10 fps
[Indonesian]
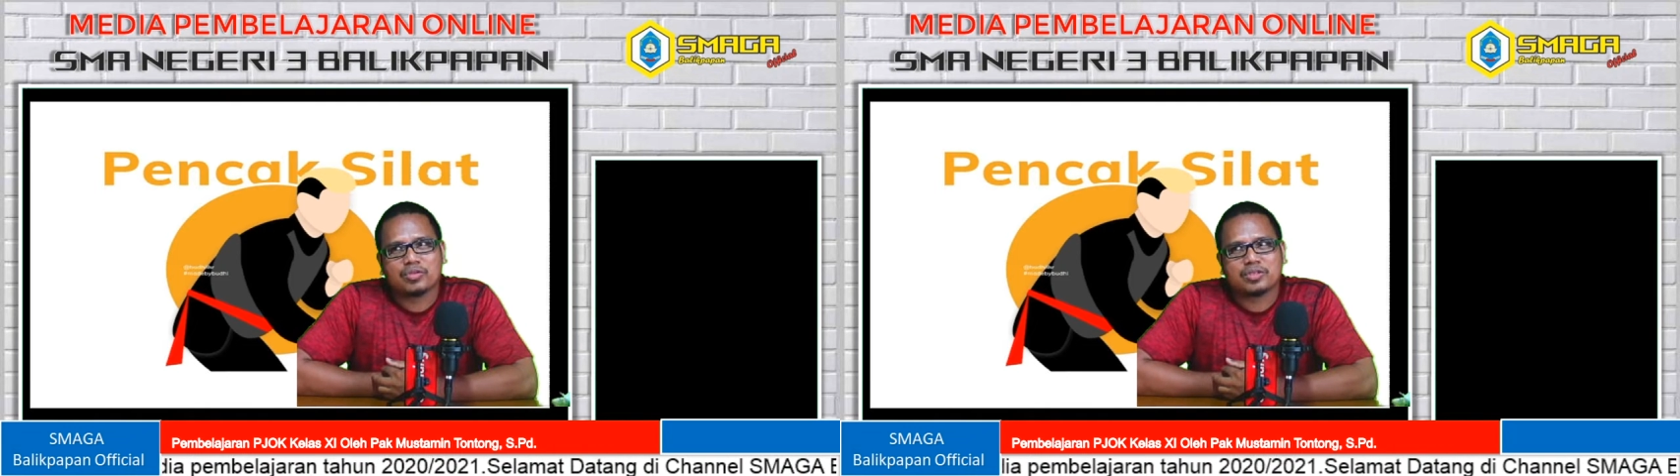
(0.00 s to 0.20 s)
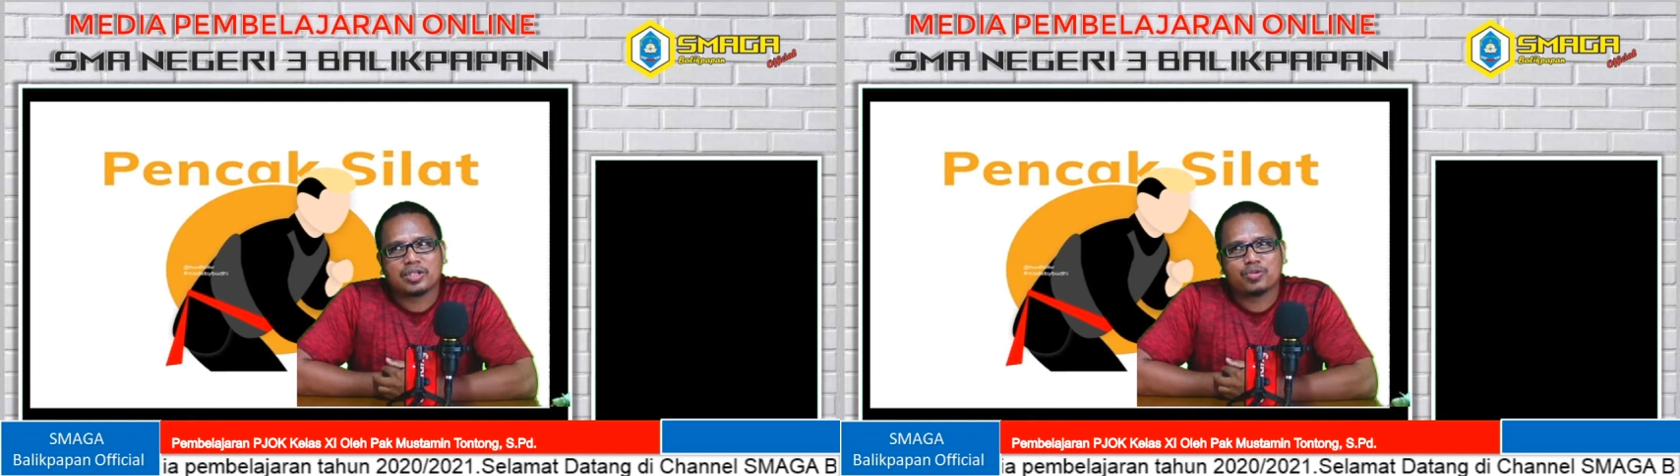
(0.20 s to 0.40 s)

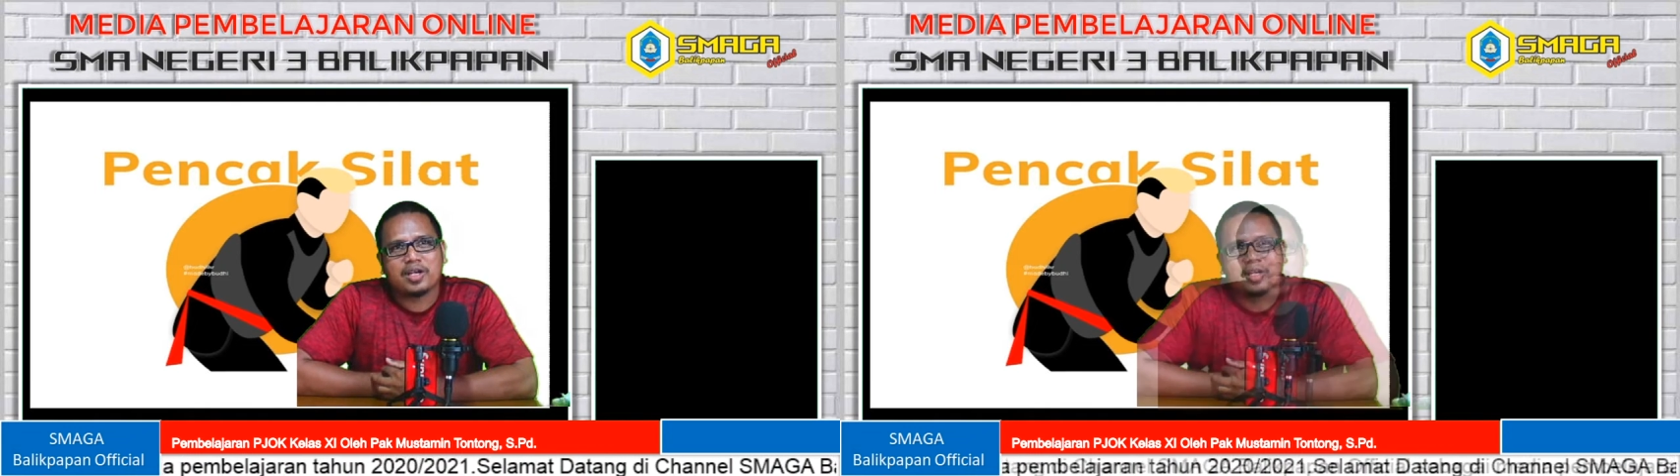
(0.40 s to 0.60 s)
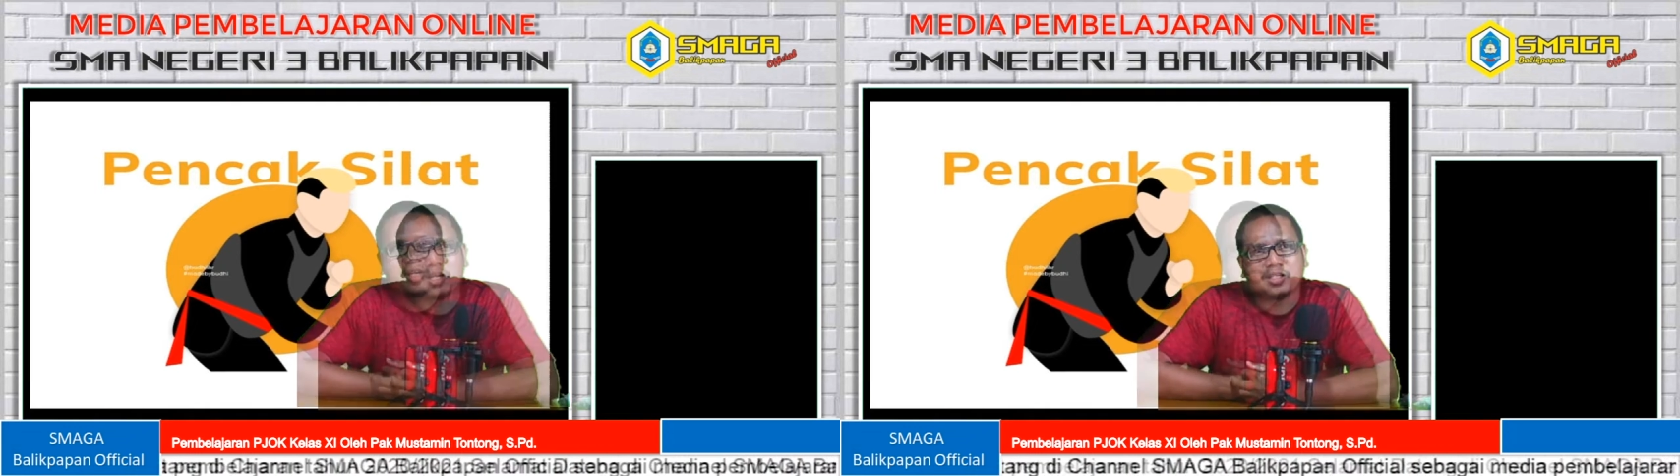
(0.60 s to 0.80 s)

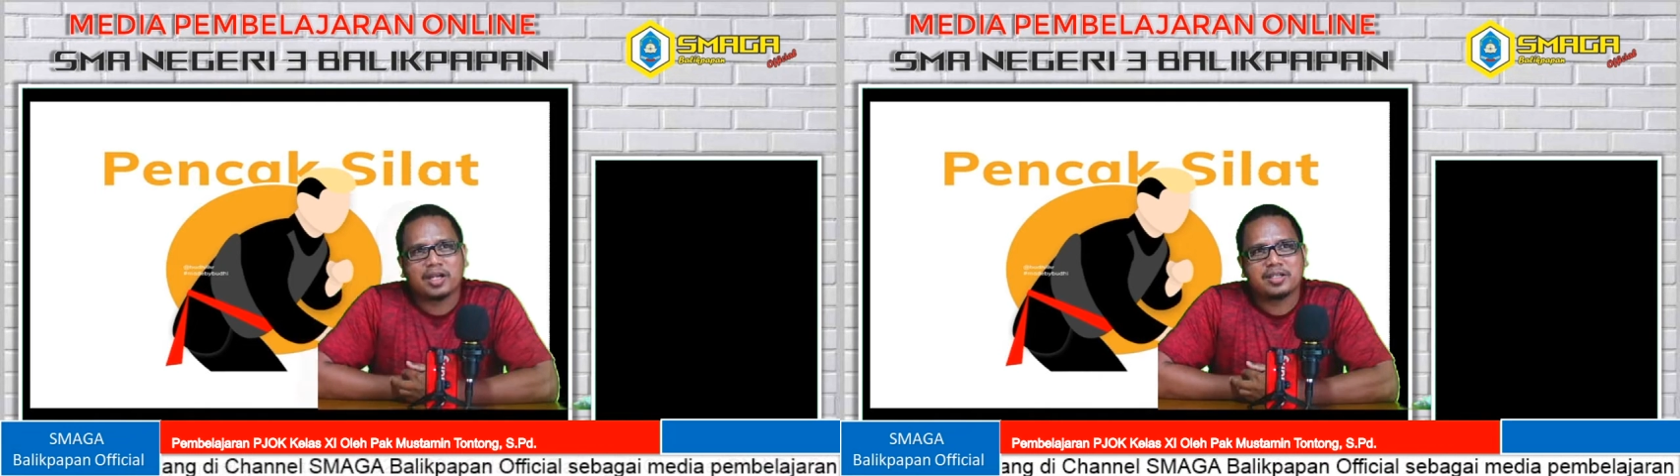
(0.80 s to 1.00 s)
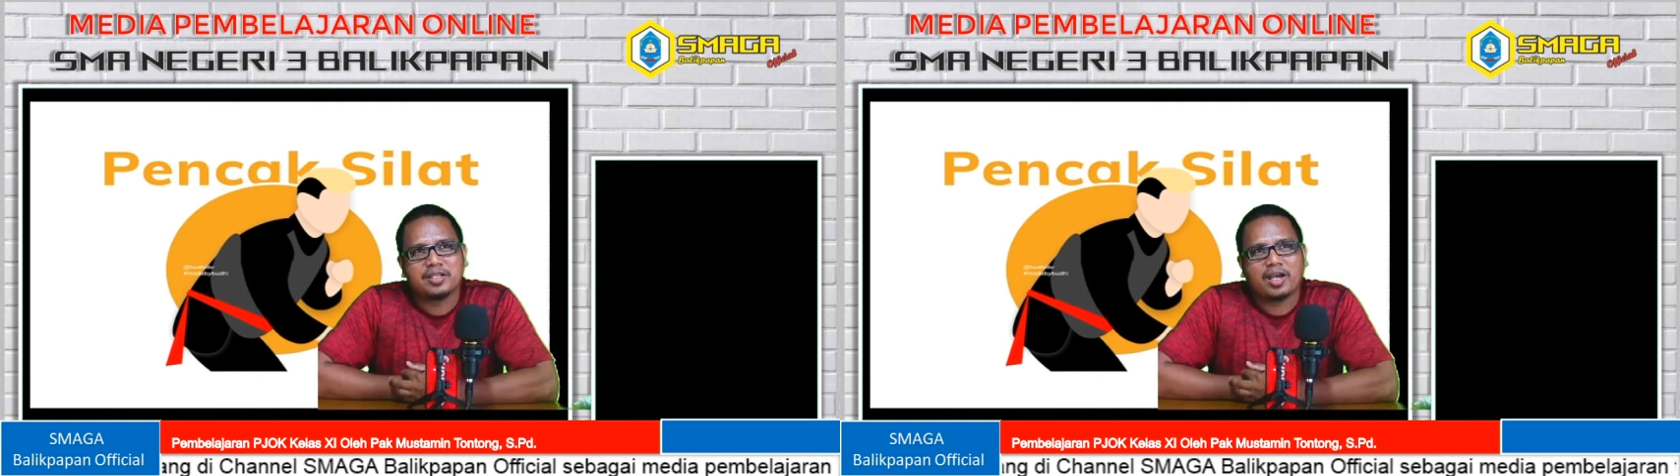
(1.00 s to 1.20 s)
sesuai dengan janji